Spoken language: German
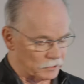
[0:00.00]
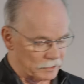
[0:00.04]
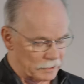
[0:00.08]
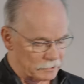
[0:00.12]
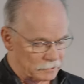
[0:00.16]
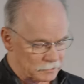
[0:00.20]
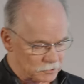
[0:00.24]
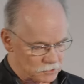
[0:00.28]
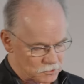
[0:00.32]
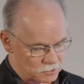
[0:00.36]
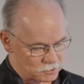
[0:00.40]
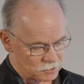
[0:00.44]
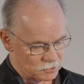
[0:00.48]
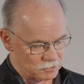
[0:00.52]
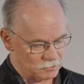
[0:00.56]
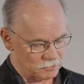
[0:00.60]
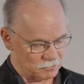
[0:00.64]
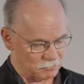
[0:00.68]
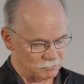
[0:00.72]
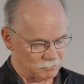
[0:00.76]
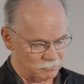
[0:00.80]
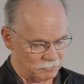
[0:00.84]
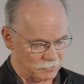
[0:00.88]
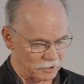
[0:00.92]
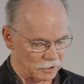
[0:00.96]
Projekt
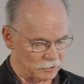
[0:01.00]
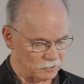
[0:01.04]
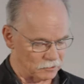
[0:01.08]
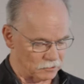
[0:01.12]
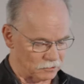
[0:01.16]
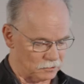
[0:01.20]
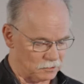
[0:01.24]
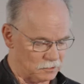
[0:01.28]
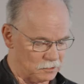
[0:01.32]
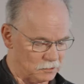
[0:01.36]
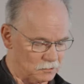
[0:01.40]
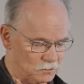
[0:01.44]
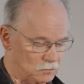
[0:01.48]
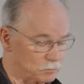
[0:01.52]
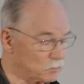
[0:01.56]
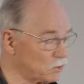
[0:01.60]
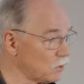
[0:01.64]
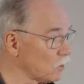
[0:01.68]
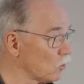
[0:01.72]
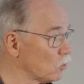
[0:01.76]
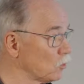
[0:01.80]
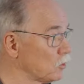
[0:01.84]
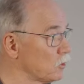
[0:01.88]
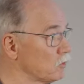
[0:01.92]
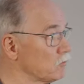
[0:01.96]
generiert
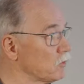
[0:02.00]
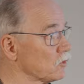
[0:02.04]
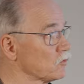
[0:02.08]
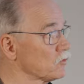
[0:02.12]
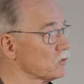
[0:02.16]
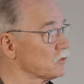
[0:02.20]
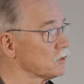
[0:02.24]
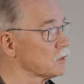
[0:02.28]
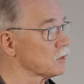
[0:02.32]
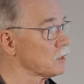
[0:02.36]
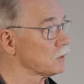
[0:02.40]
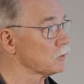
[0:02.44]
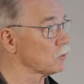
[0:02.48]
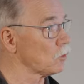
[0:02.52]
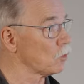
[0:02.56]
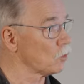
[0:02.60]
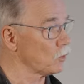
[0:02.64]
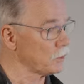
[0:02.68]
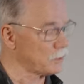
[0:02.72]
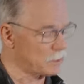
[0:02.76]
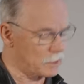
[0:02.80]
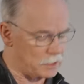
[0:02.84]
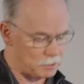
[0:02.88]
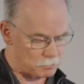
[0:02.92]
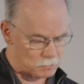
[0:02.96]
mit der Universität
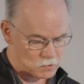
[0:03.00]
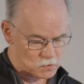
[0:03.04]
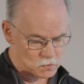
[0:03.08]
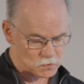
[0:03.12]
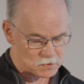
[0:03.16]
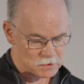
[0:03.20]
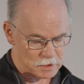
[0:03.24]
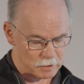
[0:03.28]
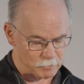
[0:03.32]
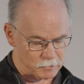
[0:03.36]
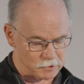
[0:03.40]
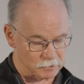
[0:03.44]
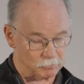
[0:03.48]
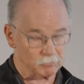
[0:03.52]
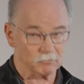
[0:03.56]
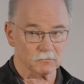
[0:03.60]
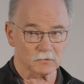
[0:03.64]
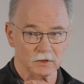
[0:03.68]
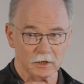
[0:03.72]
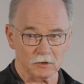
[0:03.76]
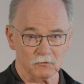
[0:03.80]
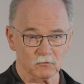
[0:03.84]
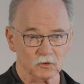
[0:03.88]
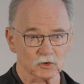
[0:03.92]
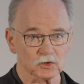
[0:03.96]
Hohenheim zusammen,
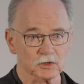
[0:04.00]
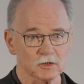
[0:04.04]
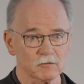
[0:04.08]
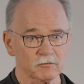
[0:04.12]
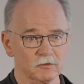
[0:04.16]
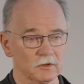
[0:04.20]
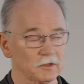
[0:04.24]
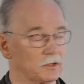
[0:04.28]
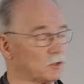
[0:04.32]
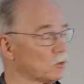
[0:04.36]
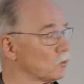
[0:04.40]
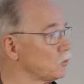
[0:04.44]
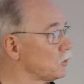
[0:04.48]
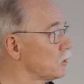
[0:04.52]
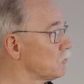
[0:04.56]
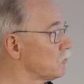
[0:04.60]
landwirtschaftliche